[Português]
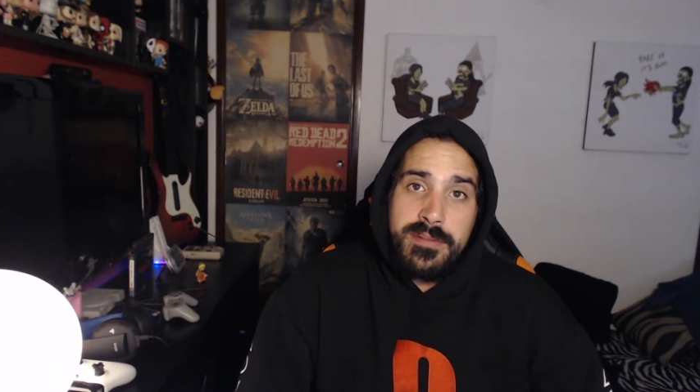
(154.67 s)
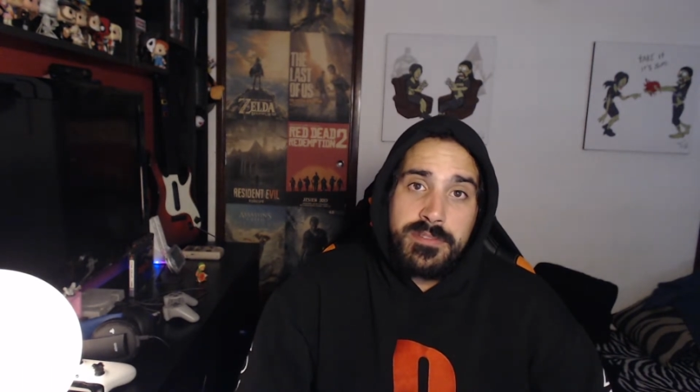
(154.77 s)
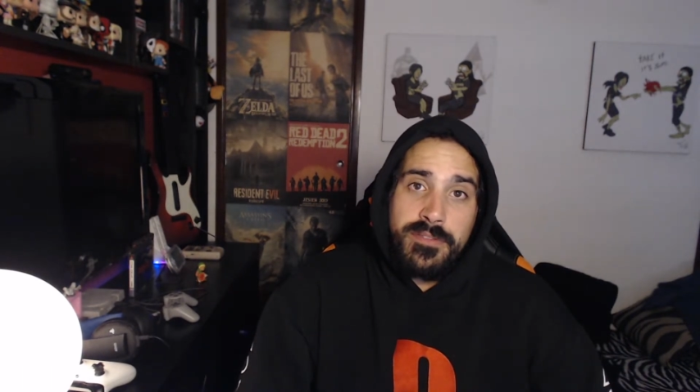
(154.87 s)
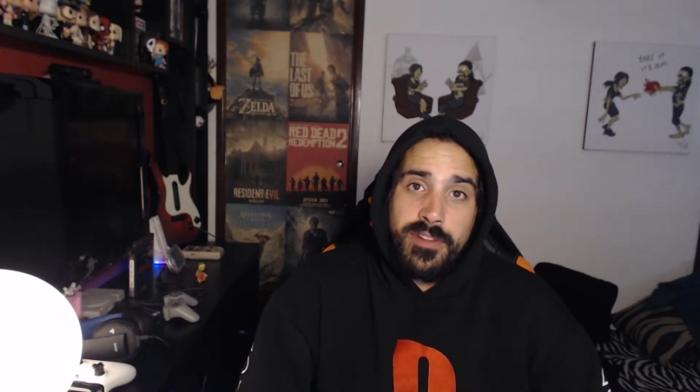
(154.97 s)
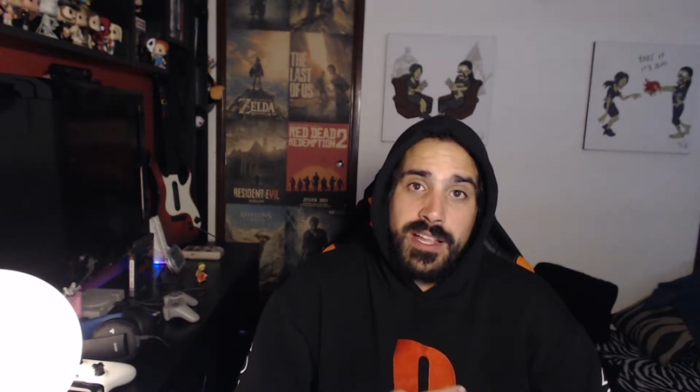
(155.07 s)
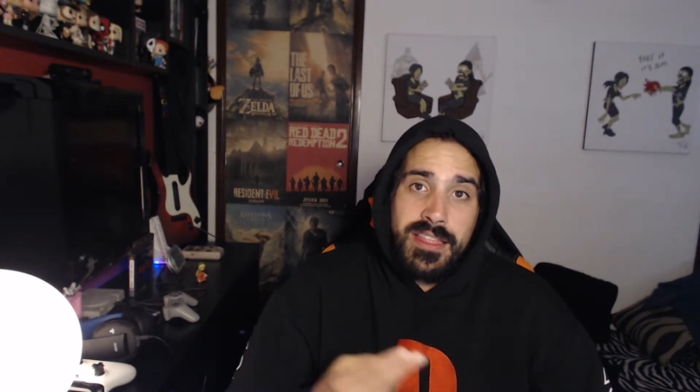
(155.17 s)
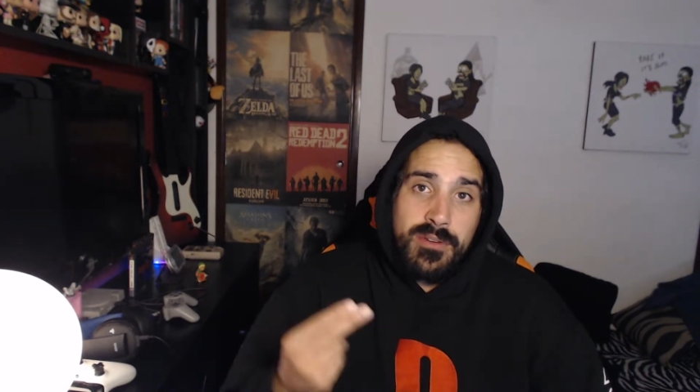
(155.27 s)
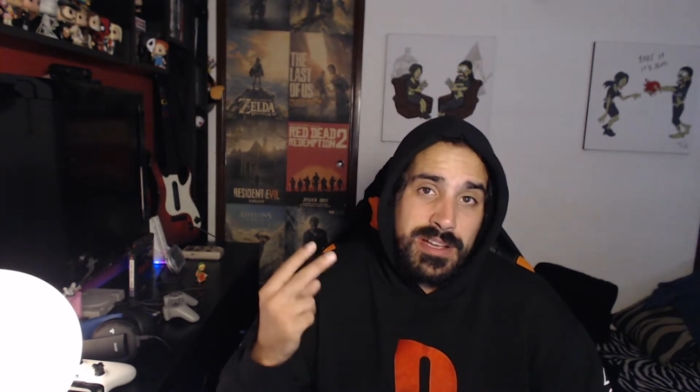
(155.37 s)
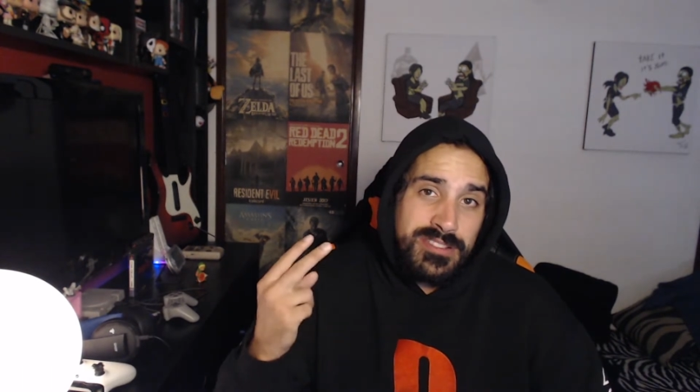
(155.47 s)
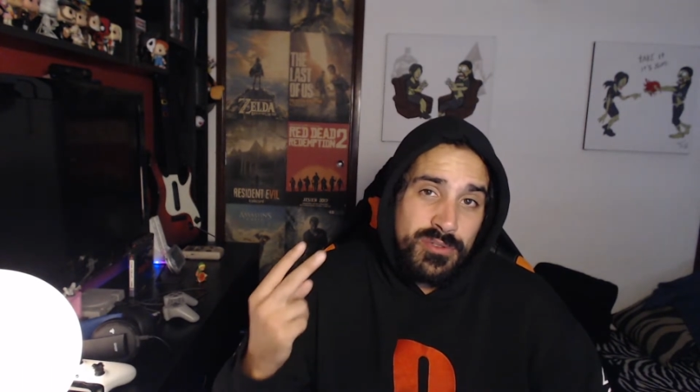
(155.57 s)
estamos a falar
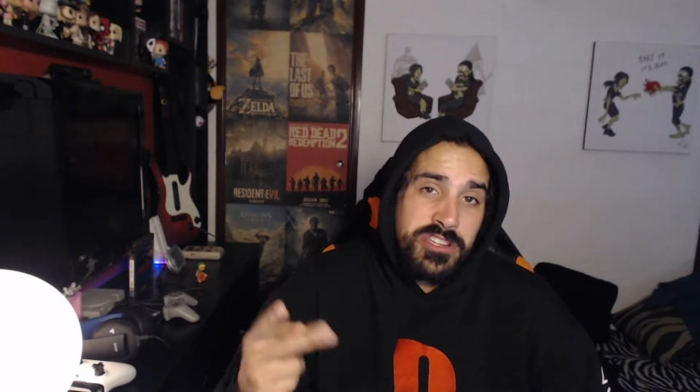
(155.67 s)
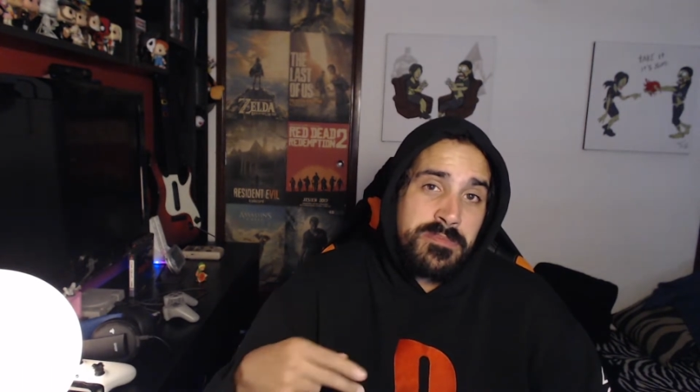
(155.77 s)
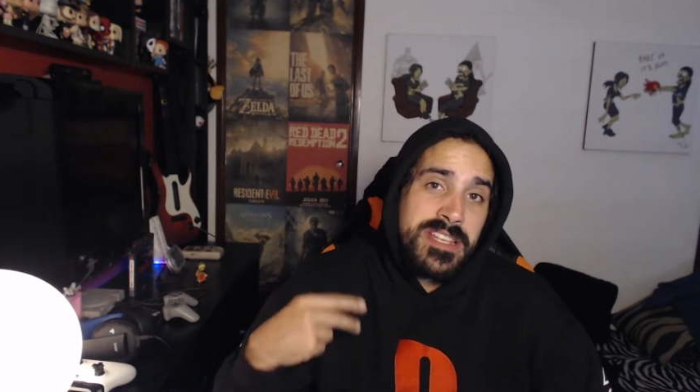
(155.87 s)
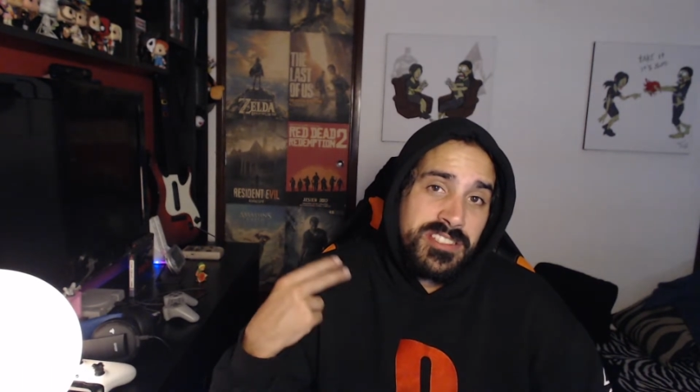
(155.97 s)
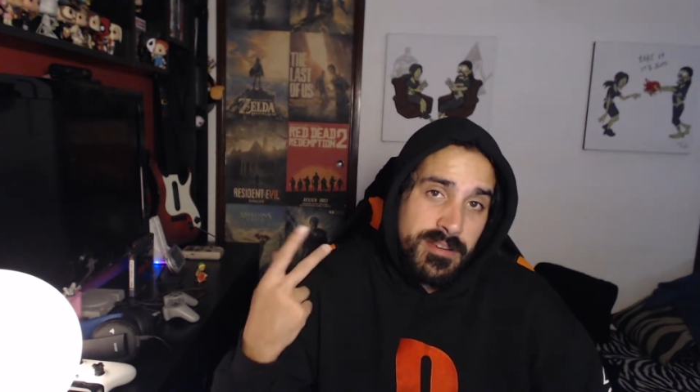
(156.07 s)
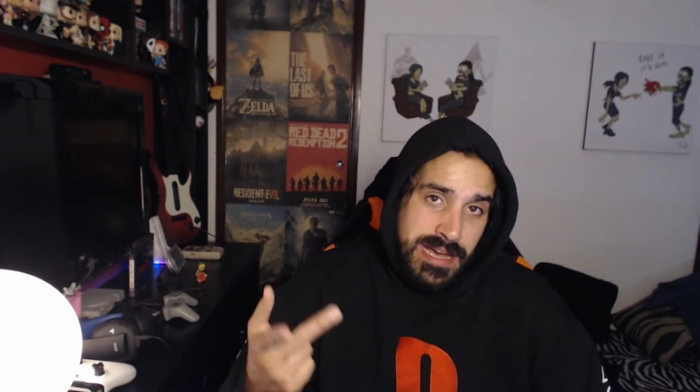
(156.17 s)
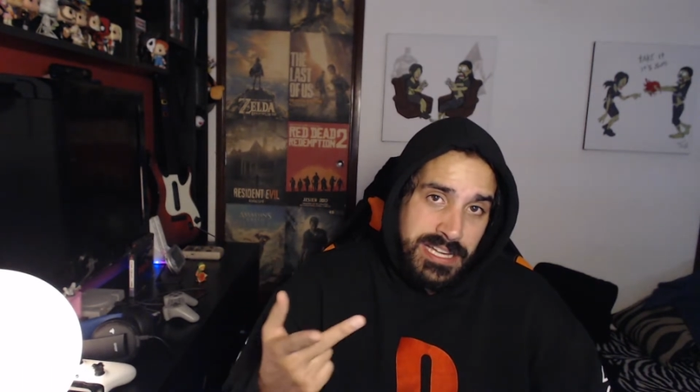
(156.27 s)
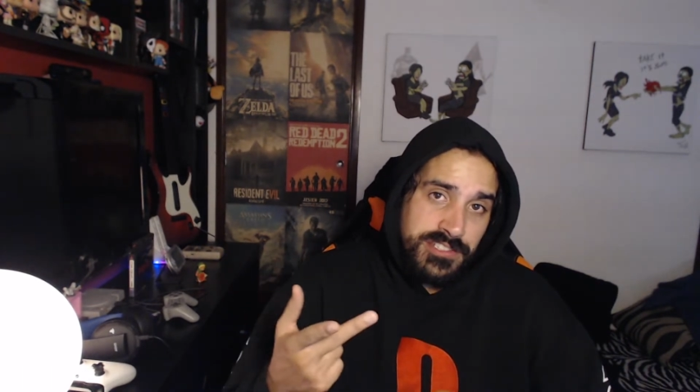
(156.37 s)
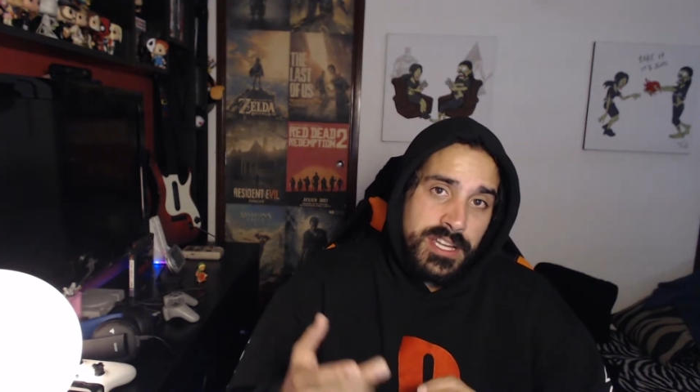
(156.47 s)
de quase dois meses ou mais,